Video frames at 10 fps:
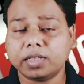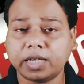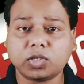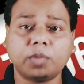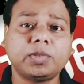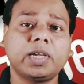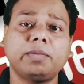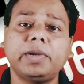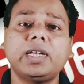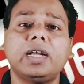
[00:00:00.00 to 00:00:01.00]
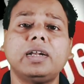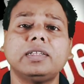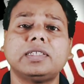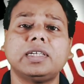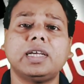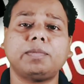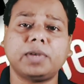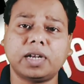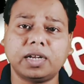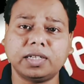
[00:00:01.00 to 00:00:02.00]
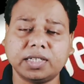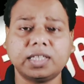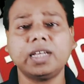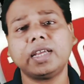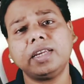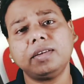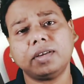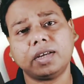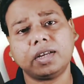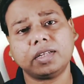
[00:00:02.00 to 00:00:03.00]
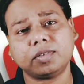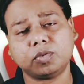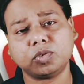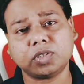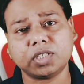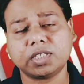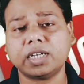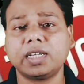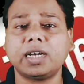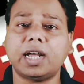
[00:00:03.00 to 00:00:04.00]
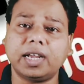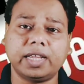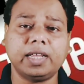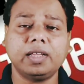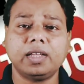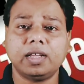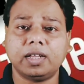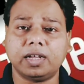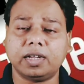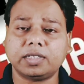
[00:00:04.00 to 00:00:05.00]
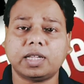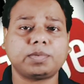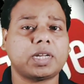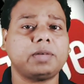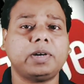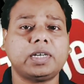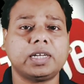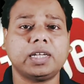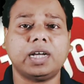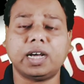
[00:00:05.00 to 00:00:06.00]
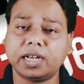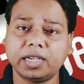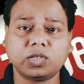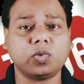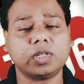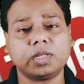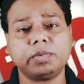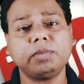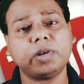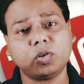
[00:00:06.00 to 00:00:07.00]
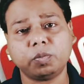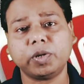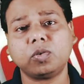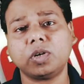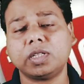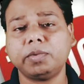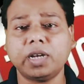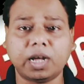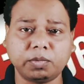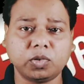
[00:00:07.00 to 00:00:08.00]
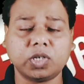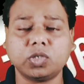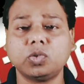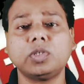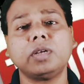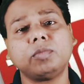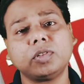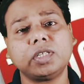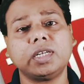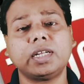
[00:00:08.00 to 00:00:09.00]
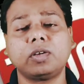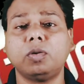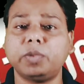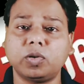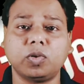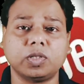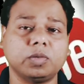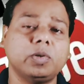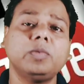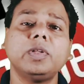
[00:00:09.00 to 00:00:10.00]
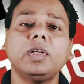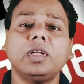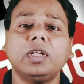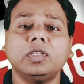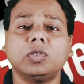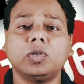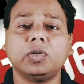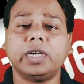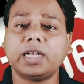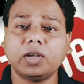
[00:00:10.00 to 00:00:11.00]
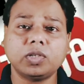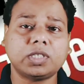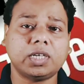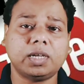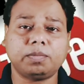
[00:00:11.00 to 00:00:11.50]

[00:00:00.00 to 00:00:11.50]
তাই সব থেকে বেটার যে আপনারা নিজে থেকেই উনত্রিশ তারিখের আগে সাবস্ক্রাইবারটাকে আনহাইট করে দেবেন মানে ওপেন করে দেবেন আমিও কিছুদিনের মধ্যে এটাকে ওপেন করে দেবো তো এটা হচ্ছে